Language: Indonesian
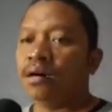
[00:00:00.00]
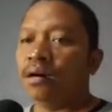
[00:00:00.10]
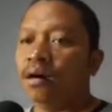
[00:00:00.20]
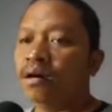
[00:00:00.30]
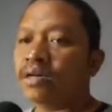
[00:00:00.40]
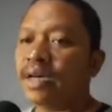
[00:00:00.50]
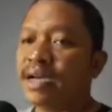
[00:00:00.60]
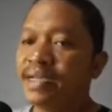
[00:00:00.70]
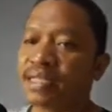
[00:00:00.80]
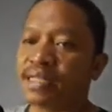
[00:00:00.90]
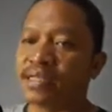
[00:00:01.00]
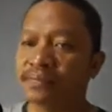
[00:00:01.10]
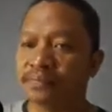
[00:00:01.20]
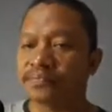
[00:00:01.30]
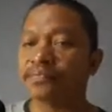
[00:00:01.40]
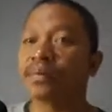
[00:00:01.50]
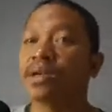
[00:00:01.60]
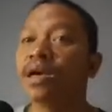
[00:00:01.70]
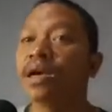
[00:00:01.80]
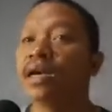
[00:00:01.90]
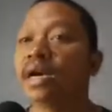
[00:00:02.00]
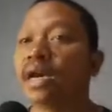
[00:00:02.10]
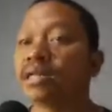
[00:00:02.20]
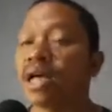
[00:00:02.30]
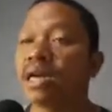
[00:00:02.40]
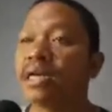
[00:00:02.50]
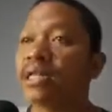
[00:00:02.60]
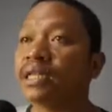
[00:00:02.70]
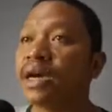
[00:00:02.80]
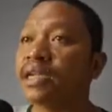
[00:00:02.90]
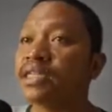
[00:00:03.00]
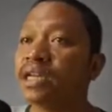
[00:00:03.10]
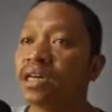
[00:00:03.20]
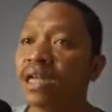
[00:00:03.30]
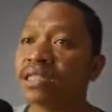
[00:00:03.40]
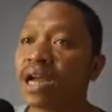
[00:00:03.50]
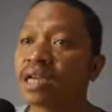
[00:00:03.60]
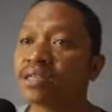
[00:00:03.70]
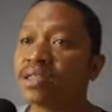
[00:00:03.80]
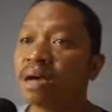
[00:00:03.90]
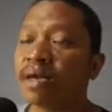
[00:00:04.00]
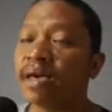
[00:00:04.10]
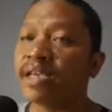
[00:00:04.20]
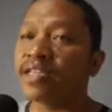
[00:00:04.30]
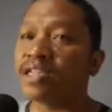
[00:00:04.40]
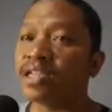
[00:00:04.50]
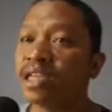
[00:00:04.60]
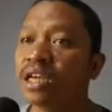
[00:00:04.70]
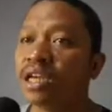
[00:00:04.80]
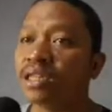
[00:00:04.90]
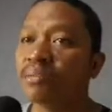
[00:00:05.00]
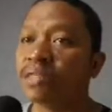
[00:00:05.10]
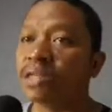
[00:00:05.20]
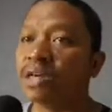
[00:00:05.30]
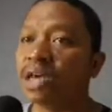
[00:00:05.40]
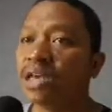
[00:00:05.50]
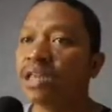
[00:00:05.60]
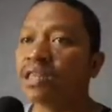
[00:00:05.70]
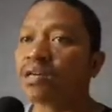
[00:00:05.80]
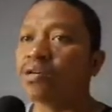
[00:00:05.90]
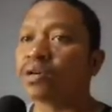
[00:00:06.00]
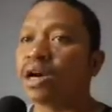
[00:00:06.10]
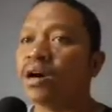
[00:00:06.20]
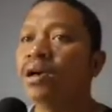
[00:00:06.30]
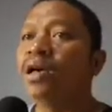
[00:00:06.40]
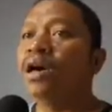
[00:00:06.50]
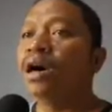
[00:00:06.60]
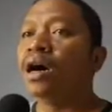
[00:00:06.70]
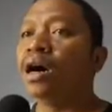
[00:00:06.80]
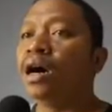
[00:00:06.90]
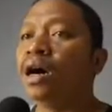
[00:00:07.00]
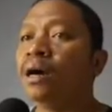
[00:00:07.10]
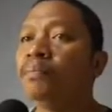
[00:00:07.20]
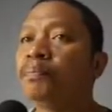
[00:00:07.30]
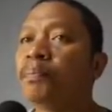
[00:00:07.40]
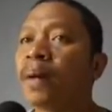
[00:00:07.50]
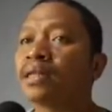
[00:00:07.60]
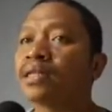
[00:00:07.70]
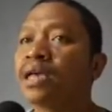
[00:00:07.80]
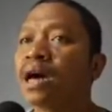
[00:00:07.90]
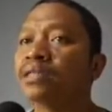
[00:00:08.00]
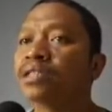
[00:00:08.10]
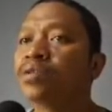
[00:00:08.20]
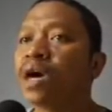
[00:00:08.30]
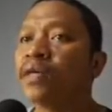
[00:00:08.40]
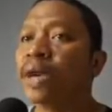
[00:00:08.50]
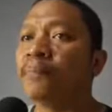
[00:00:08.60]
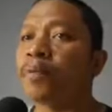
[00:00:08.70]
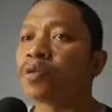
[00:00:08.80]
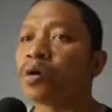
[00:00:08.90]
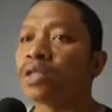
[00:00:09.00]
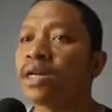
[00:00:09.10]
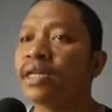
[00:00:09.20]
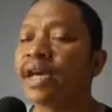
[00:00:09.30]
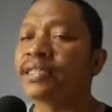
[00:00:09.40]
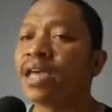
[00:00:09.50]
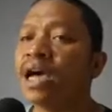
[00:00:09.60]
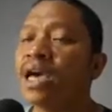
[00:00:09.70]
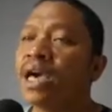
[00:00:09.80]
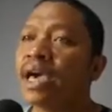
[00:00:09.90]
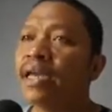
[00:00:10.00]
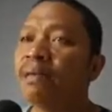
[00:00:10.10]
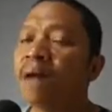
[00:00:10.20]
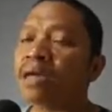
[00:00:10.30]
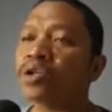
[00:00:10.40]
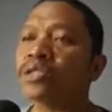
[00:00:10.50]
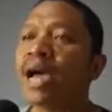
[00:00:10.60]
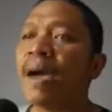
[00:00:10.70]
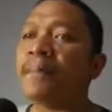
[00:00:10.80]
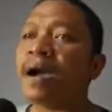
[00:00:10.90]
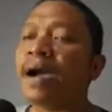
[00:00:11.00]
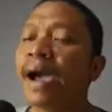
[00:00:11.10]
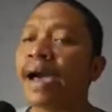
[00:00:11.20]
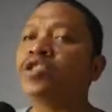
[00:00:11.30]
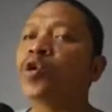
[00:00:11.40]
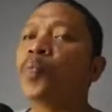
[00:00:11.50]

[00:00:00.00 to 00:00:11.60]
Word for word: Oke guys, kita lihat ya guys dengan cara seksama ya guys ya sedikit demi sedikit ditekuknya um, plat yang sudah dia potong tadi guys ya. Ini maksudnya apa guys?